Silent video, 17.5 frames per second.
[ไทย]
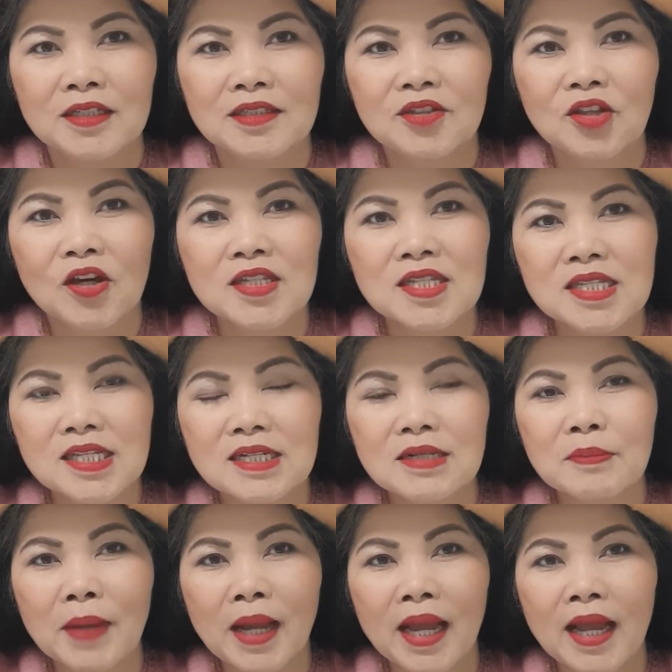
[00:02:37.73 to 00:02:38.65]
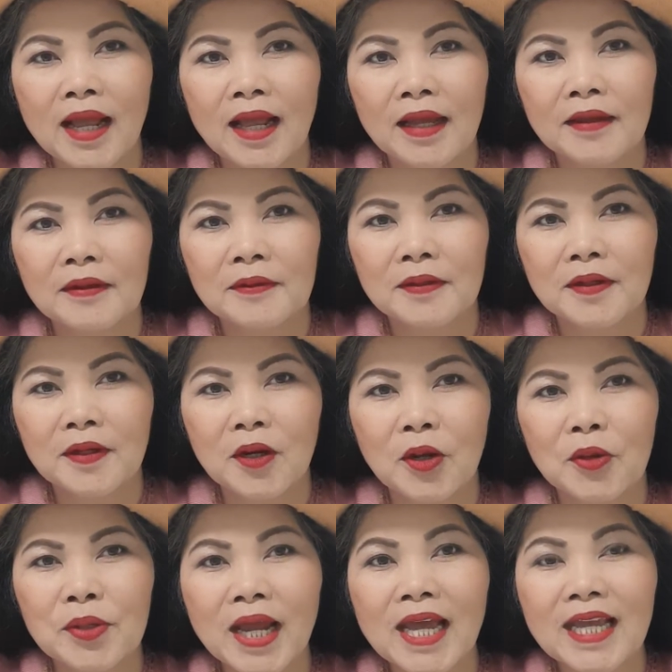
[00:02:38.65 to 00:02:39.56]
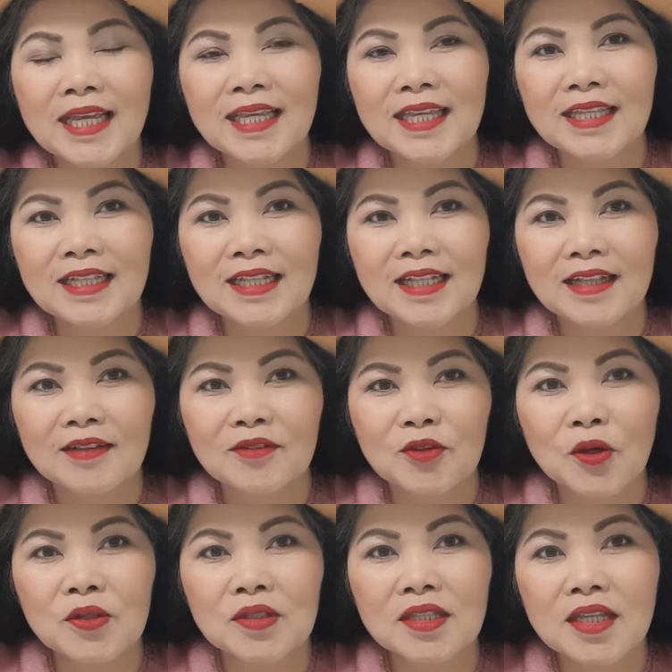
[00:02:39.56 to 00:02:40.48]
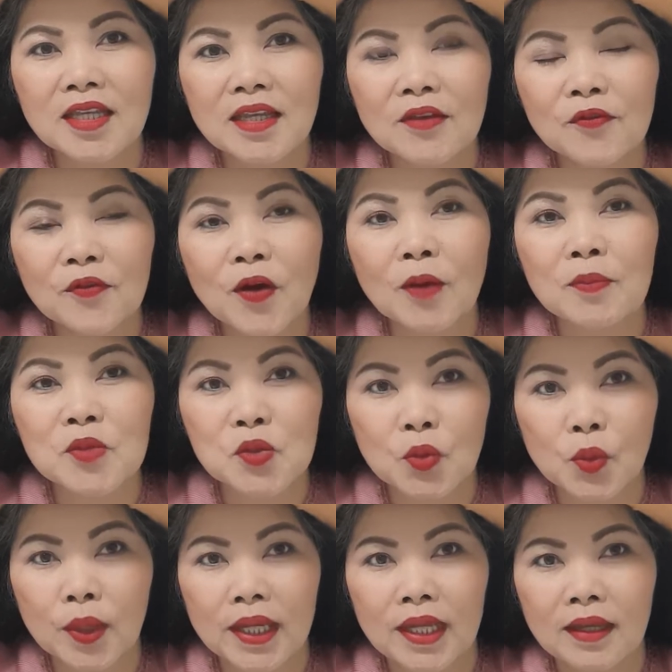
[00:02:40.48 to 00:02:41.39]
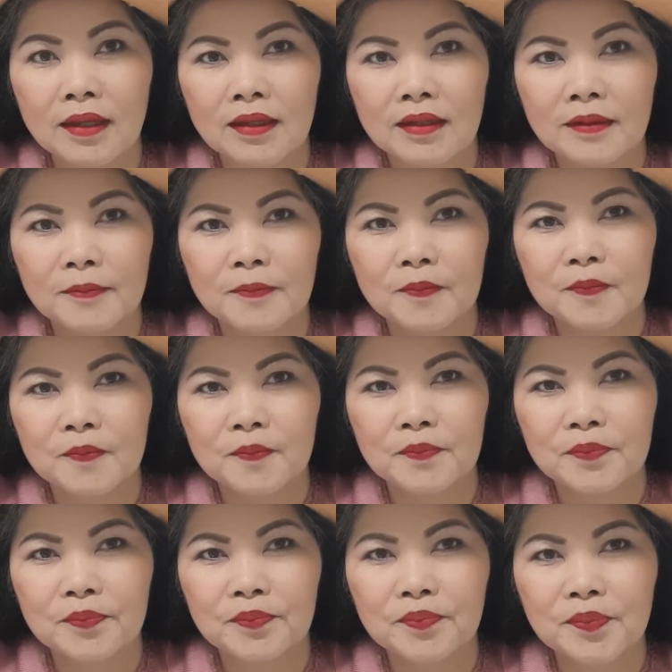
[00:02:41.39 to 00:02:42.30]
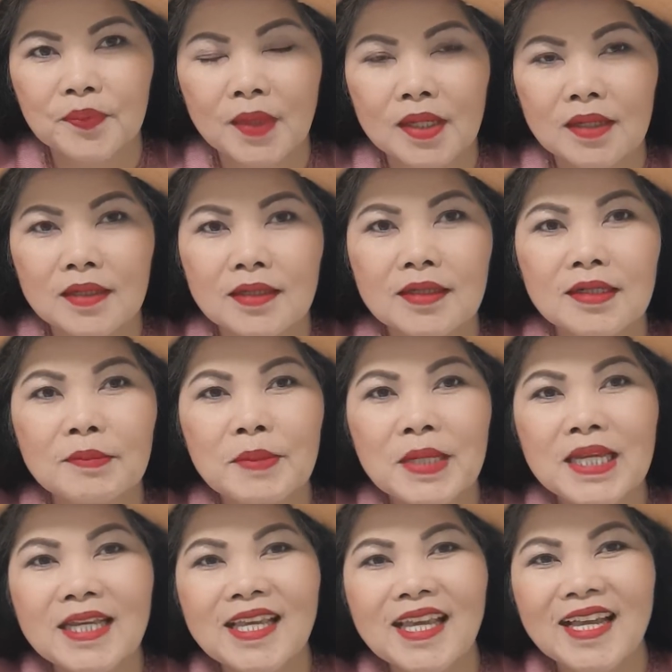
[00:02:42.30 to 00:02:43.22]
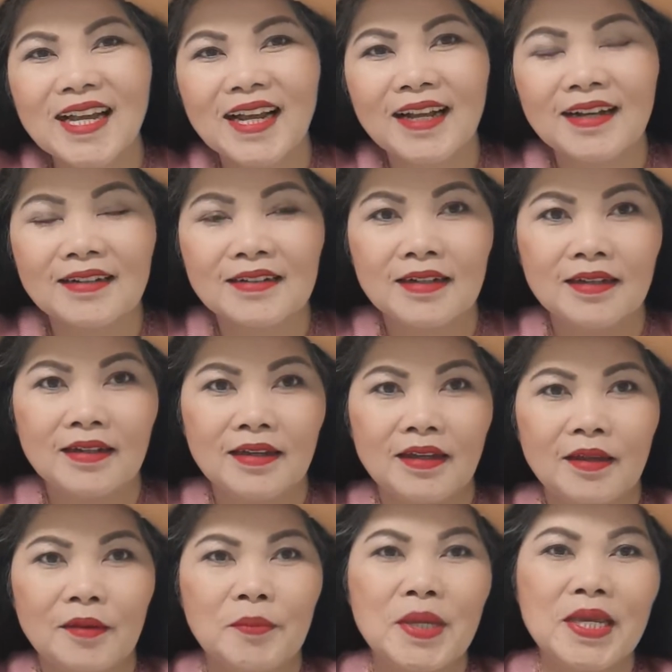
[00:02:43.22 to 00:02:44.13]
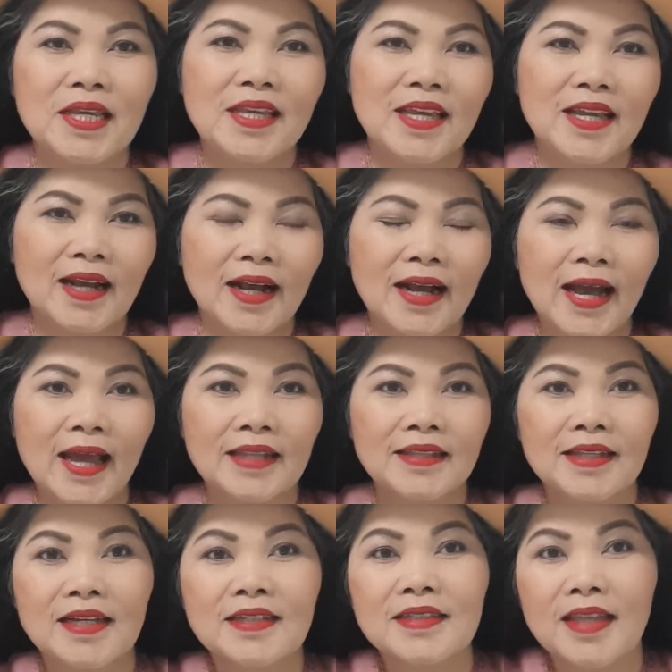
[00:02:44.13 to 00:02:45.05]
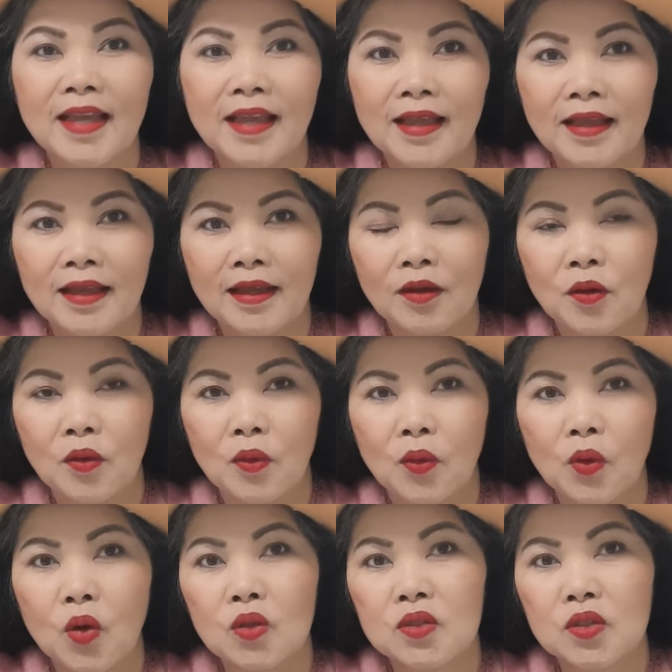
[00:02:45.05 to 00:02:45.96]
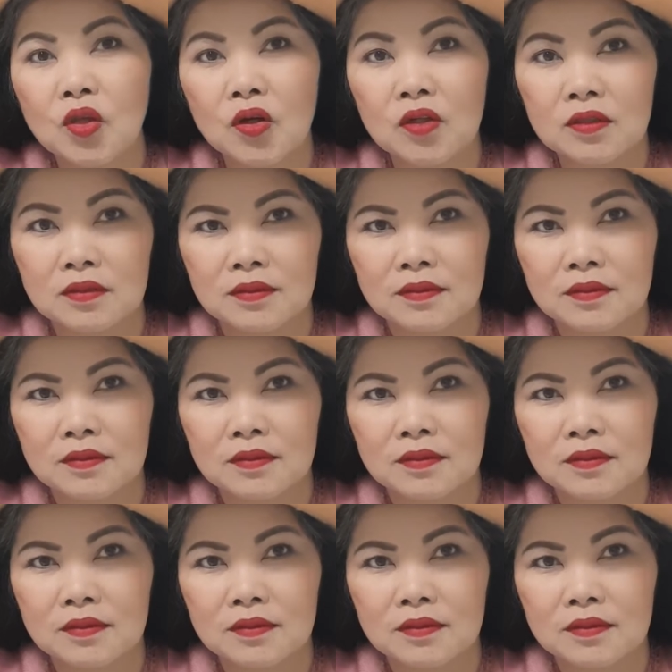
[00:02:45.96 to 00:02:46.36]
ตอนซื้อมาเราได้ต้นที่ฟอร์มสวย คือมีกิ่ง มีกิ่งก้านตั้งแต่โคนต้น